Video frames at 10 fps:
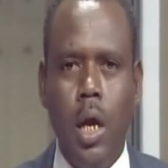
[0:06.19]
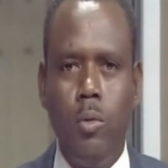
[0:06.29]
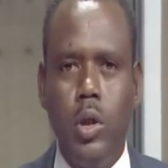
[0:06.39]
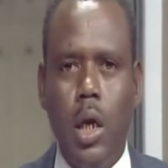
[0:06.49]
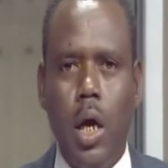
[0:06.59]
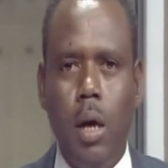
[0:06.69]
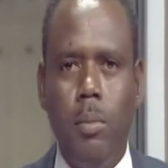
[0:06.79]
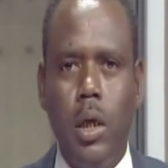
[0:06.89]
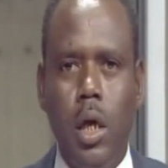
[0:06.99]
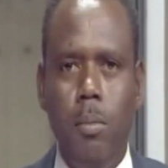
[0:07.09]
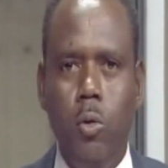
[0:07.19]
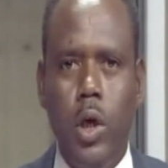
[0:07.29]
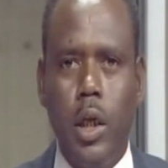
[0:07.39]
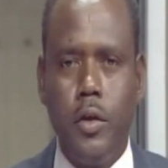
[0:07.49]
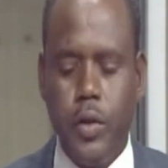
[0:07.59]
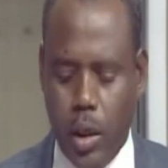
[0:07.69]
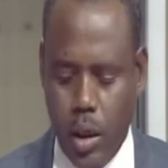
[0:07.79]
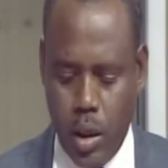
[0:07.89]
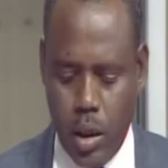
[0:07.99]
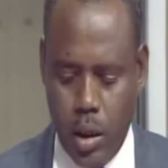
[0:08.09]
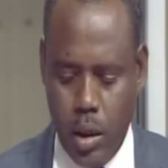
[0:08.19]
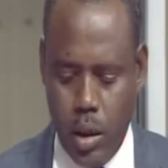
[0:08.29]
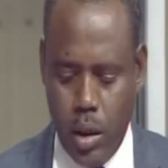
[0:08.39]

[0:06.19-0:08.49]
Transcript: المدير العام النائب بإدارة الصحة